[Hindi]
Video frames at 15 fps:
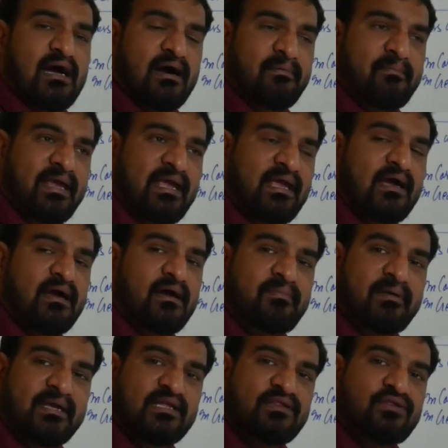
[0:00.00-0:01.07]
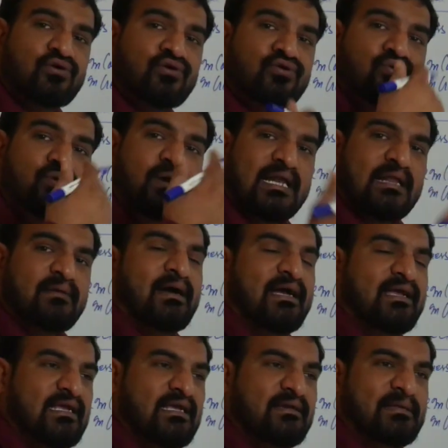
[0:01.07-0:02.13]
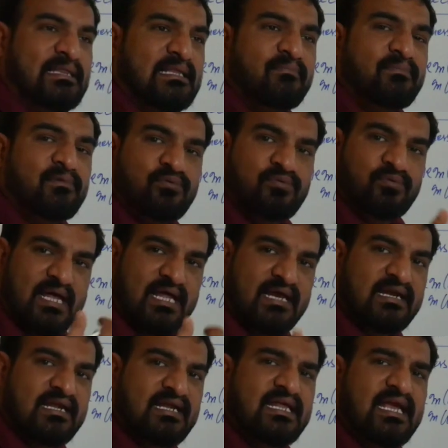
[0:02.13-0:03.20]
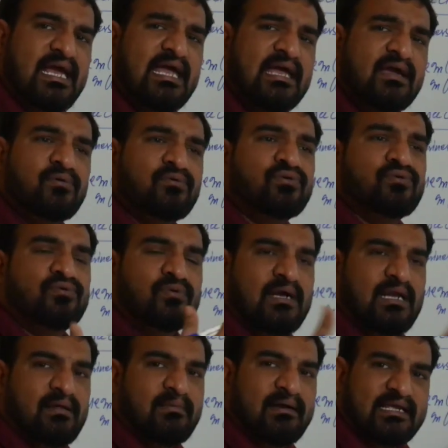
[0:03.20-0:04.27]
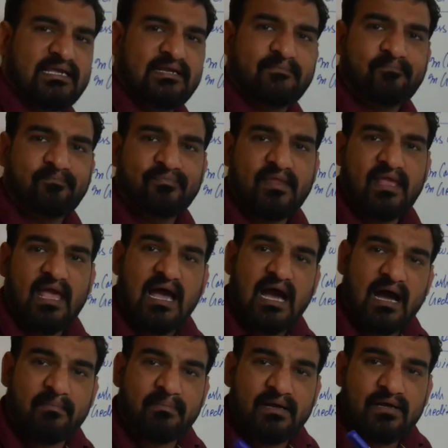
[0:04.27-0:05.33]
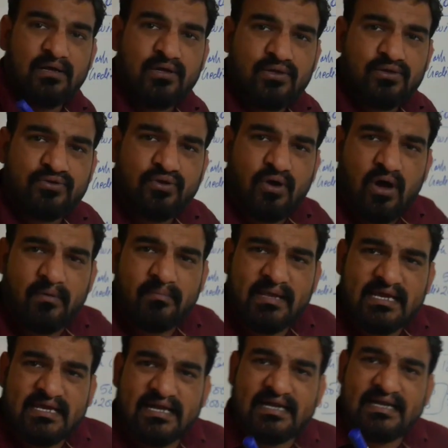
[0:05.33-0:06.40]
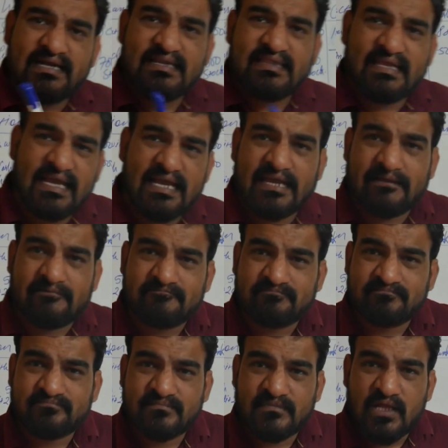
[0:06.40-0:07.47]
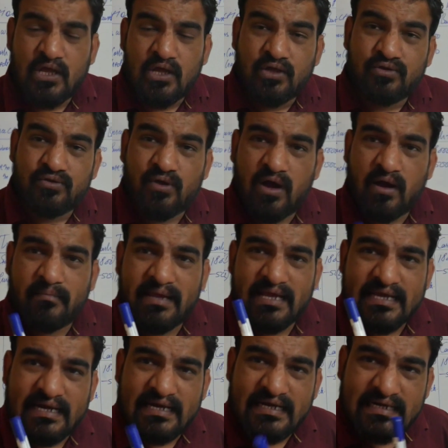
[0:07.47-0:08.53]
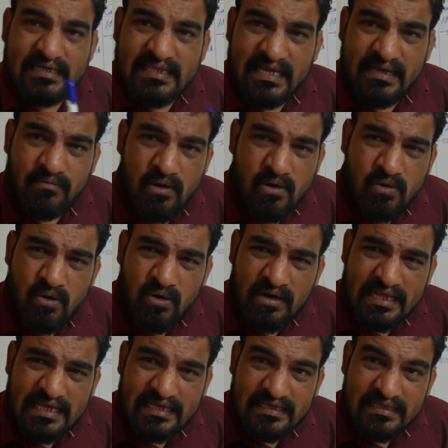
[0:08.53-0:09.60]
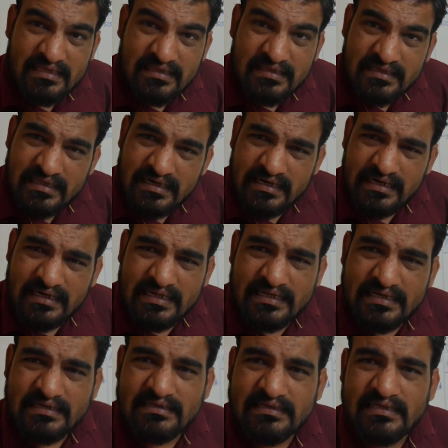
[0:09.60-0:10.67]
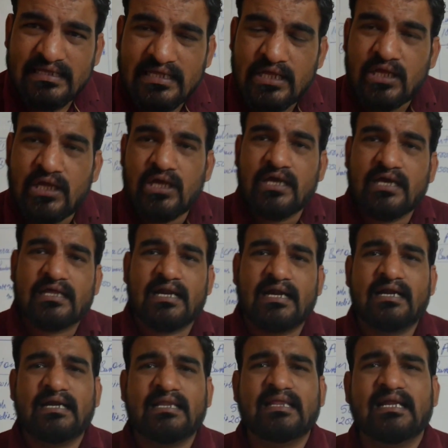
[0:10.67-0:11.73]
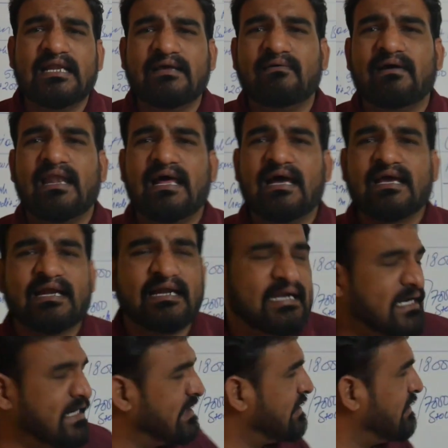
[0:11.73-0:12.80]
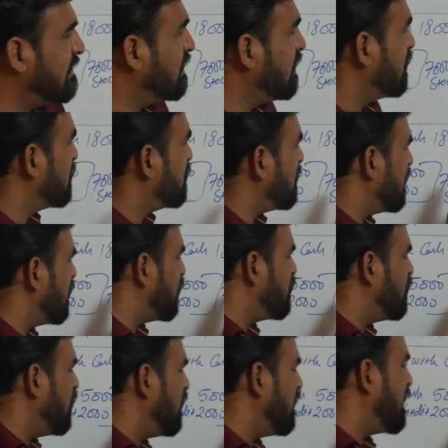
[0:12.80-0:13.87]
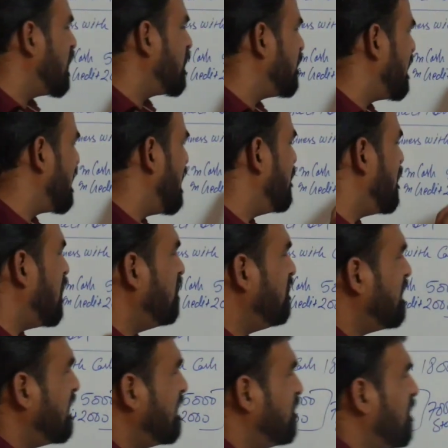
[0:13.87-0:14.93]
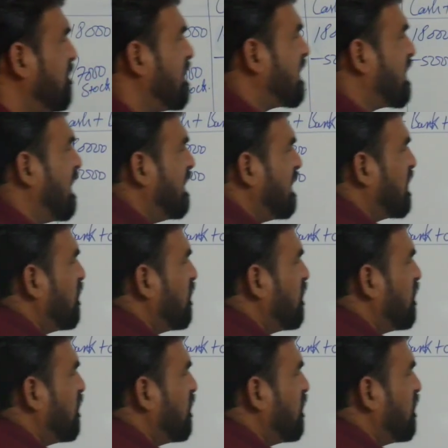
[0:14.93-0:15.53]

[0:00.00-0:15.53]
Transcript: हमें अभी किसी को चुकाना बाकी है मतलब हमने उधार ले लिया है उसको चुकाना बाकी है अब जो हमें क्रेडिट दे जो हमें क्रेडिट दे वो कौन है क्रेडिटर है क्रेडिट देने वाला क्रेडिटर है तो ये जो दो हजार रुपए का अमाउंट है वो मैं कहा